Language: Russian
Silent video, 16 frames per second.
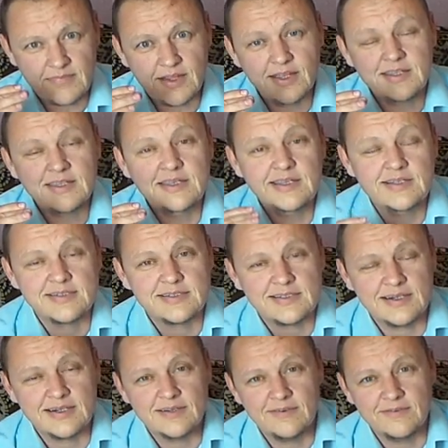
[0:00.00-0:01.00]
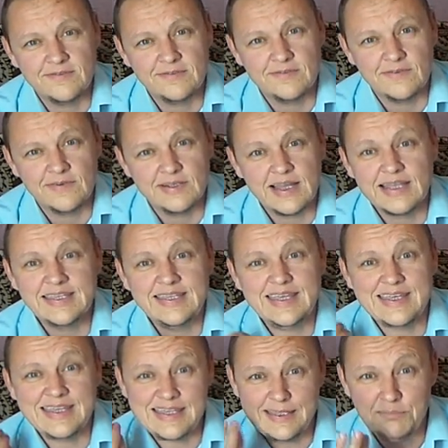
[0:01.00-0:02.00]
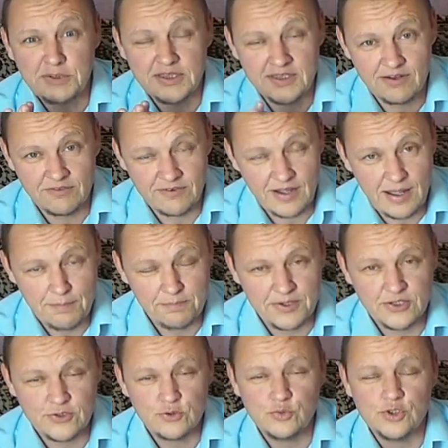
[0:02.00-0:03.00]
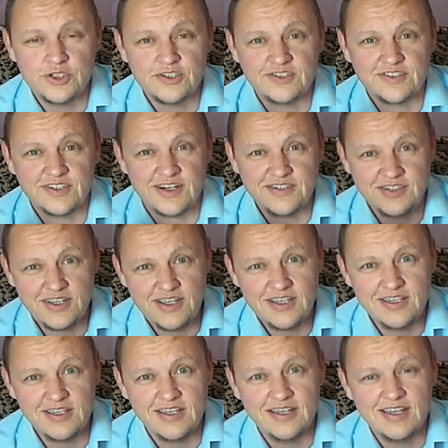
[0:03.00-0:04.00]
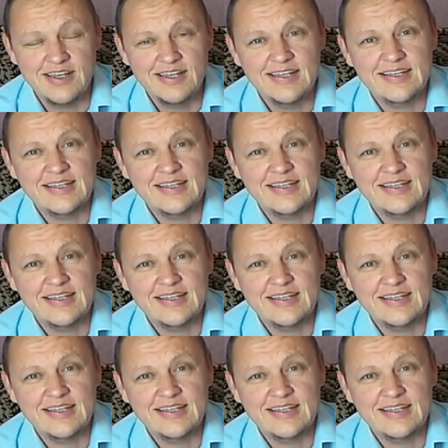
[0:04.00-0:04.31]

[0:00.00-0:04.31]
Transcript: какие, какие именно вам присущи стратегии